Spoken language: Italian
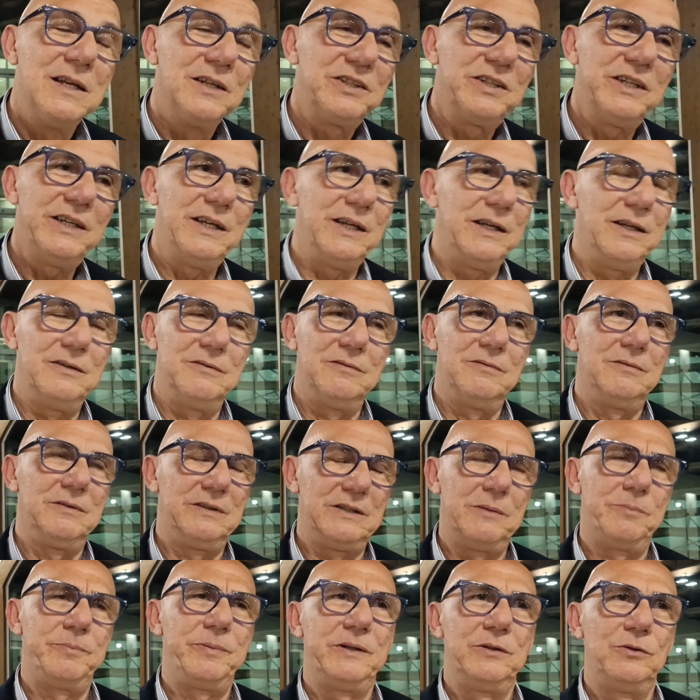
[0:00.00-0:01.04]
Sì, una
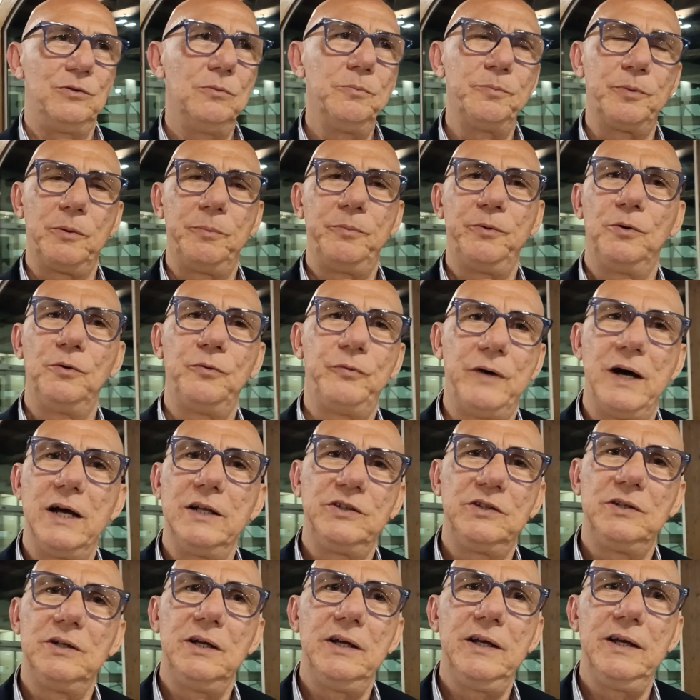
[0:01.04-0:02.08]
tappa non proprio
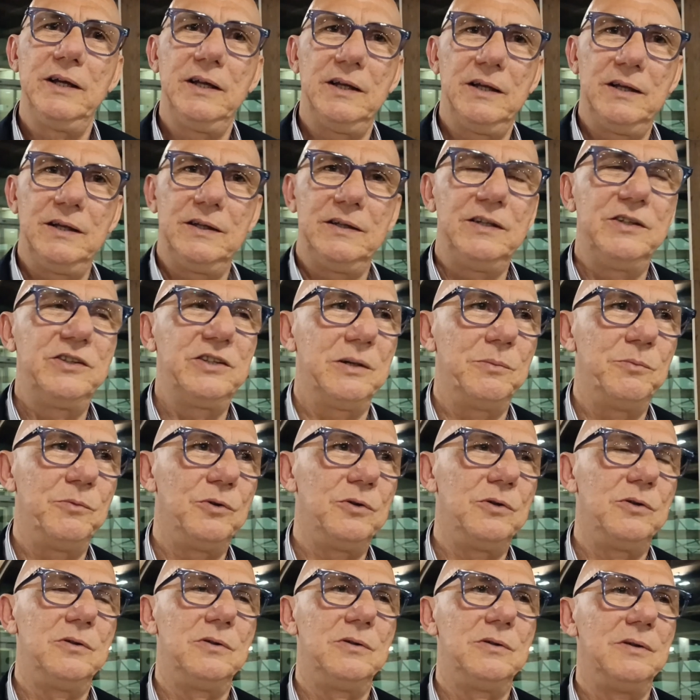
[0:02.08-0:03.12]
facile,
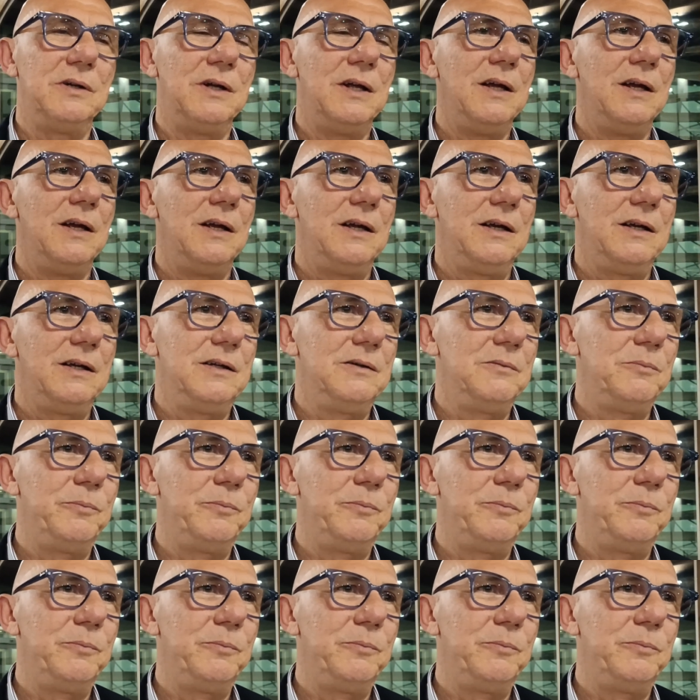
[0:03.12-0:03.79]
diciamo è